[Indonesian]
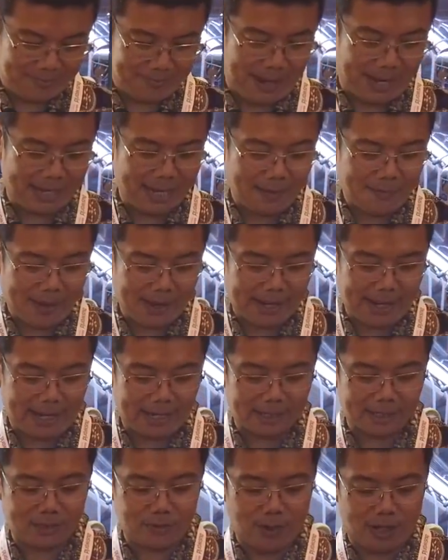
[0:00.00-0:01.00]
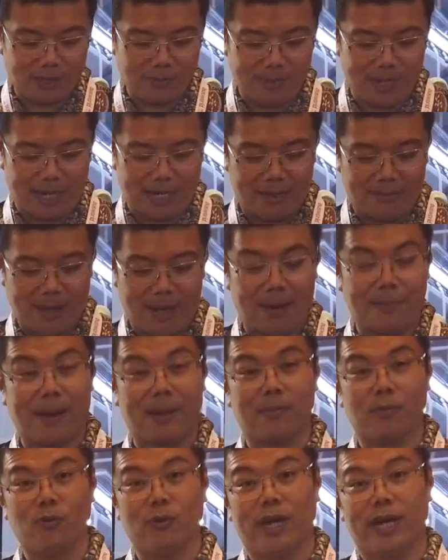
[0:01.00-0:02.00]
banyak pakai yang
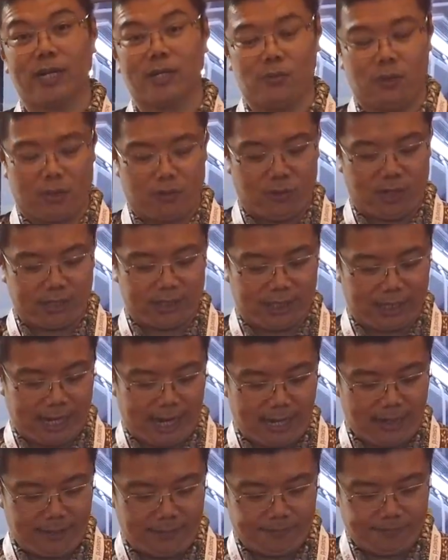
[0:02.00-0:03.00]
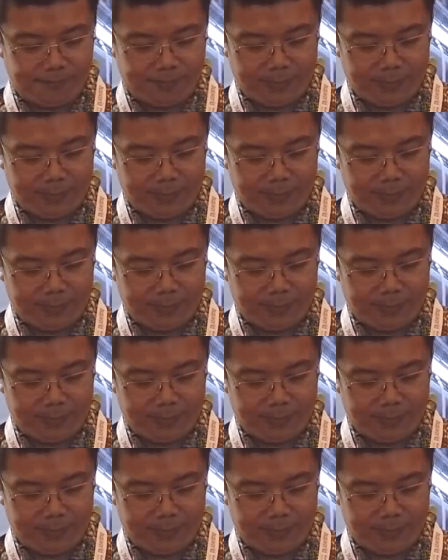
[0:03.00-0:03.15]
295-80 R22 setengah.